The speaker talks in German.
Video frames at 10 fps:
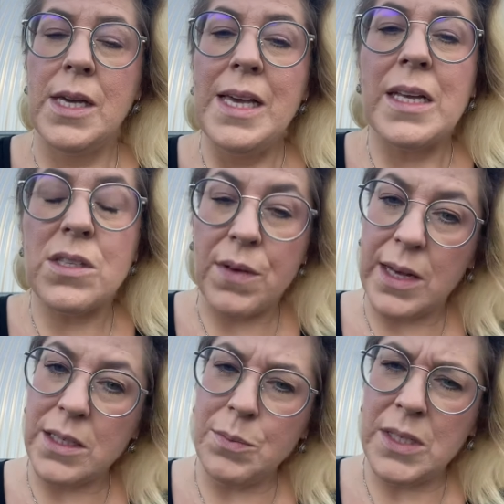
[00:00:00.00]
Jetzt
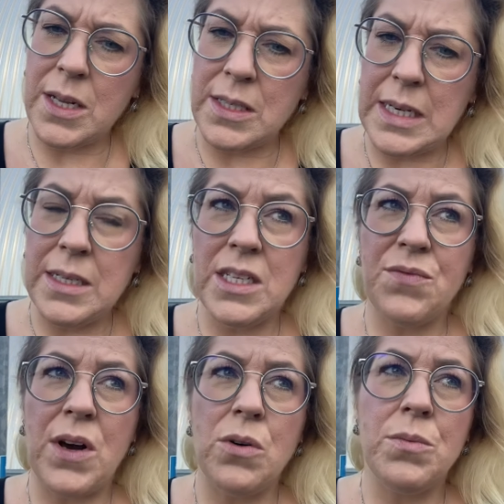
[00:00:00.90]
frage ich mich tatsächlich,
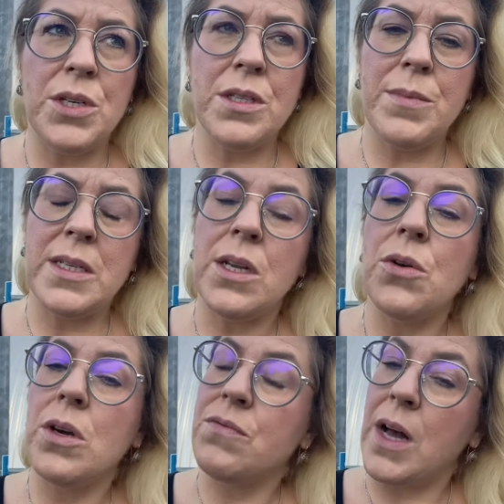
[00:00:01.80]
warum möchte man dann
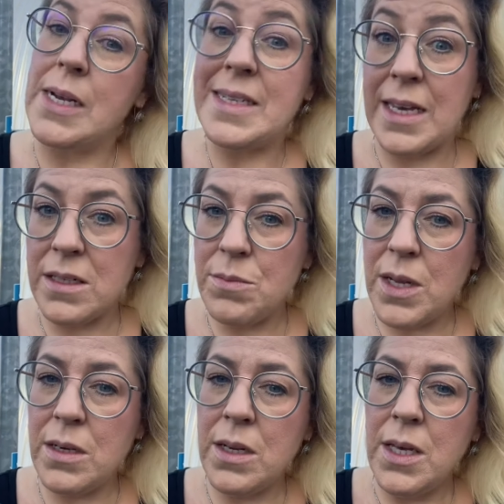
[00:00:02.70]
Neuwahlen? Denkt
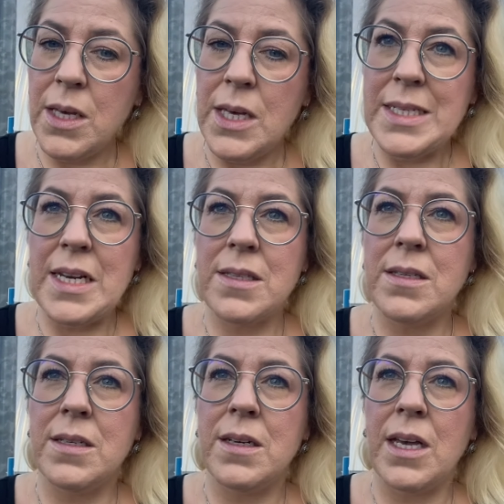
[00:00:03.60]
man, dass
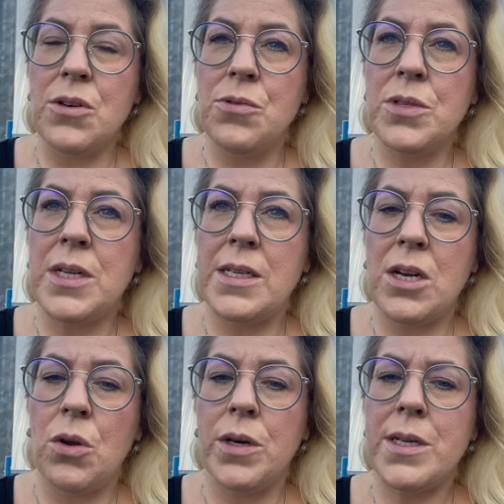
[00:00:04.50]
äh, ein Großteil der
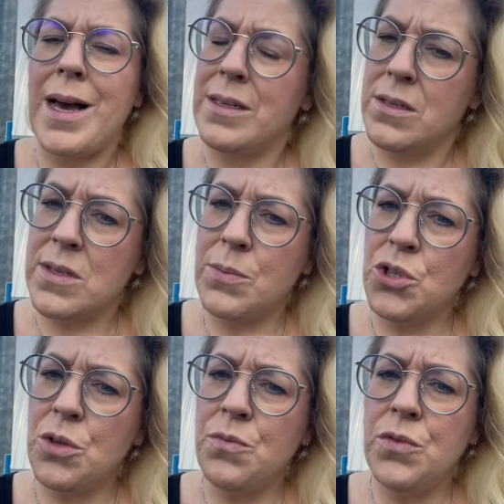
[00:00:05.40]
Leute anders
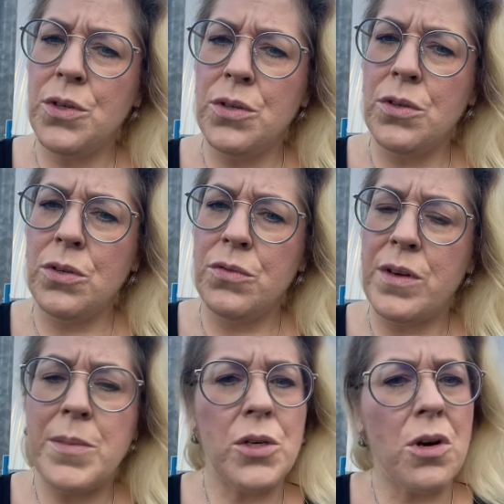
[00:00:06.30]
abstimmen würde,
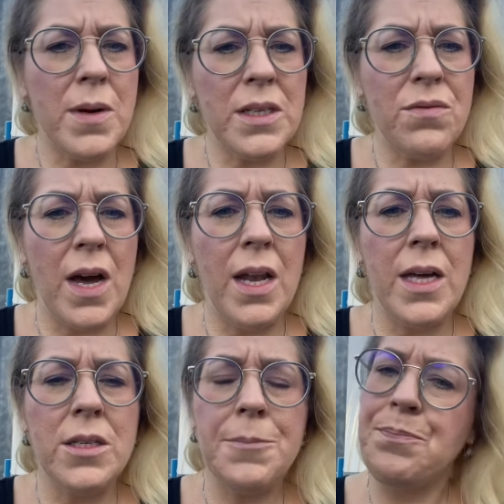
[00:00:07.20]
wenn man nochmal die Wahl
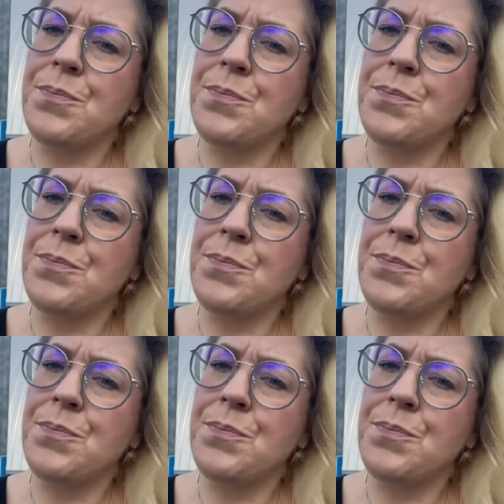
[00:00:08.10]
hätte?